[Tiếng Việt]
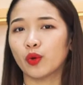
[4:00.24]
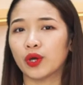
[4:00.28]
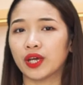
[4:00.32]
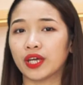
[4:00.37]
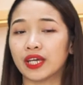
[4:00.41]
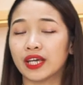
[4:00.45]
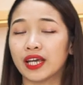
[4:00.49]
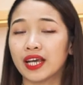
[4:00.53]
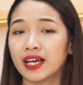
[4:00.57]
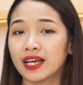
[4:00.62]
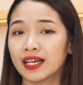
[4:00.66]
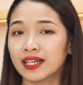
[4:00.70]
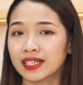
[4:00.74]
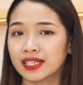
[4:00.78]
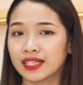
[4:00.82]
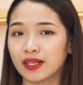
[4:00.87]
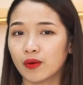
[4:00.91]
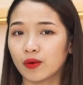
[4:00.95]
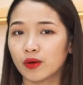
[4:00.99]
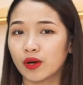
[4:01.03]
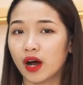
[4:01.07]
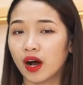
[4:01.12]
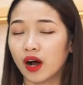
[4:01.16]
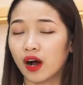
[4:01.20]
thủy,
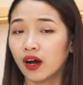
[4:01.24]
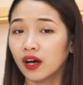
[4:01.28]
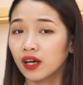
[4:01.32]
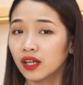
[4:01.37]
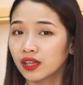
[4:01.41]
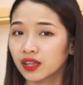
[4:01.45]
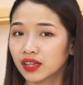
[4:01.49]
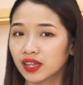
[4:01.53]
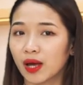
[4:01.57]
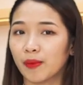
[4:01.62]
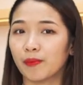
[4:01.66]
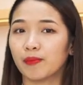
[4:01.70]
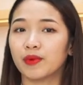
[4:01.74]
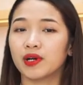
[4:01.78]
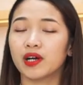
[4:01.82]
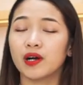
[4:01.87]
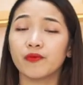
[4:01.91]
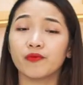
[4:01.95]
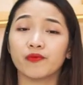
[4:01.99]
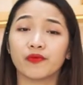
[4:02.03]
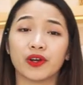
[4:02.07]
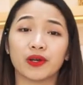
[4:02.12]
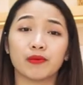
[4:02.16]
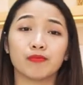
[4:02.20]
sau đó tẩm
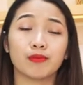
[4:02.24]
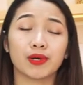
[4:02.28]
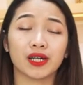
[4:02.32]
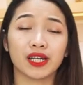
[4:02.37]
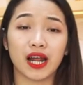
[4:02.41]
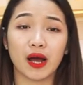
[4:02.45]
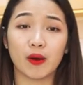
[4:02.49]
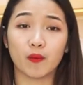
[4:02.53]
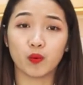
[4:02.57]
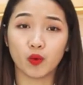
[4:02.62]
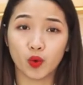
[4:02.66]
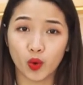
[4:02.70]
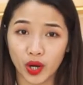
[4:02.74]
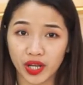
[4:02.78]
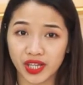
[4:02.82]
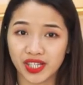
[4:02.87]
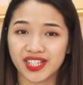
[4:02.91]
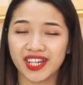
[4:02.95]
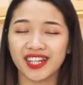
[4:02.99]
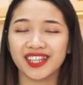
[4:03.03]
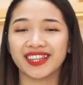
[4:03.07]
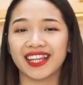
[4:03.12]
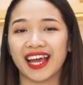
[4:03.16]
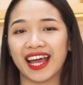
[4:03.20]
ướp với mật ong nguyên
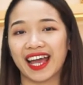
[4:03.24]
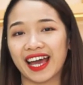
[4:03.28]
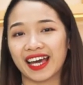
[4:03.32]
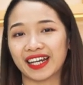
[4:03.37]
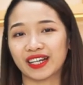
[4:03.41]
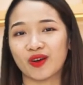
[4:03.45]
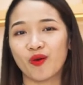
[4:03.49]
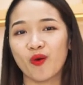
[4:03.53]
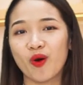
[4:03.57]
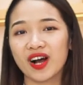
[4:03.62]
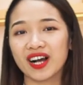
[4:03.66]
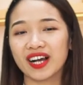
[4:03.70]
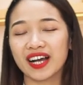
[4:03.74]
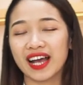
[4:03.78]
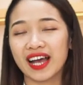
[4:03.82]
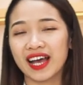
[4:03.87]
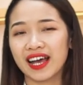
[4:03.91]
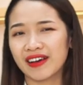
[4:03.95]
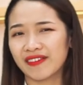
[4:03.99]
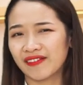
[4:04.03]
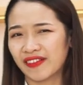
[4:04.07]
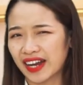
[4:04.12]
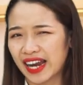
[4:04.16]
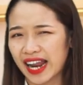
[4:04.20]
chất tại Hàn Quốc
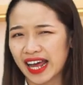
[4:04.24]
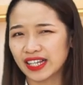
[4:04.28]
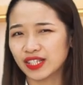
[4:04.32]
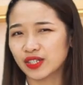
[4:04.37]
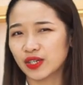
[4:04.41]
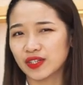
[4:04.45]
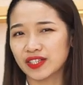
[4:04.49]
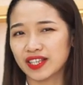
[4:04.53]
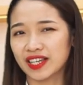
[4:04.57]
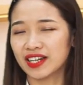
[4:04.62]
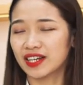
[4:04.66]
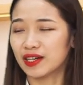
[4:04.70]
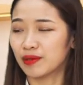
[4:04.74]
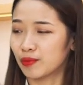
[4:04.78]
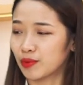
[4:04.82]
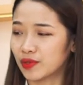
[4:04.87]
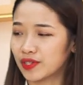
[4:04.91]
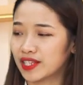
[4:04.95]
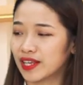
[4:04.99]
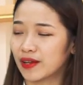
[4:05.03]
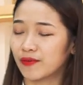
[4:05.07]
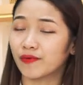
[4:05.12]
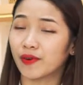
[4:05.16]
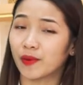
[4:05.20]
và đã cho ra đời một
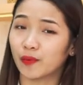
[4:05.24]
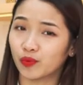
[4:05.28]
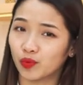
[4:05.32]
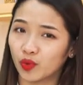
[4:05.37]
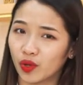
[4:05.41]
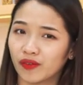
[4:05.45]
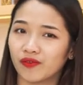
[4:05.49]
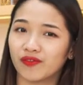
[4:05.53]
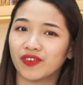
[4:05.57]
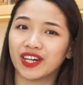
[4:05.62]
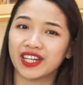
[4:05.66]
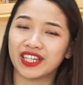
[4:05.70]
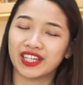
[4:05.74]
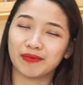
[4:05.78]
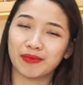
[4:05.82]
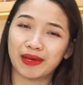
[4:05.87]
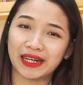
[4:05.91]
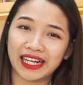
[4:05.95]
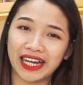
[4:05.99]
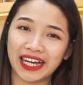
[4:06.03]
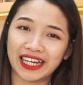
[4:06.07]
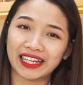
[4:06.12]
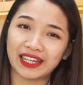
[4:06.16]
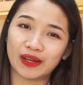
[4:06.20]
sản phẩm tuyệt vời như
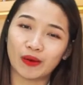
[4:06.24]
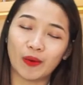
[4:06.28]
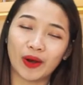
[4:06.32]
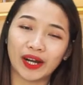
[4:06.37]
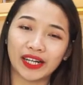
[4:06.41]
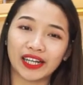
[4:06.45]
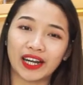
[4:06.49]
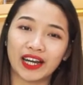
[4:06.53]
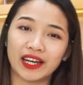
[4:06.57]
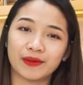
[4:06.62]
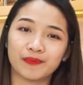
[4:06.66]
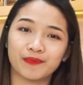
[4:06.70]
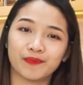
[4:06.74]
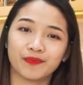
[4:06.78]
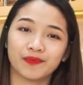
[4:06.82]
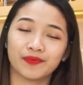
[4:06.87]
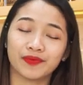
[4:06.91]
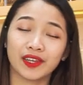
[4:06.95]
bên cạnh Kiều Oanh đây.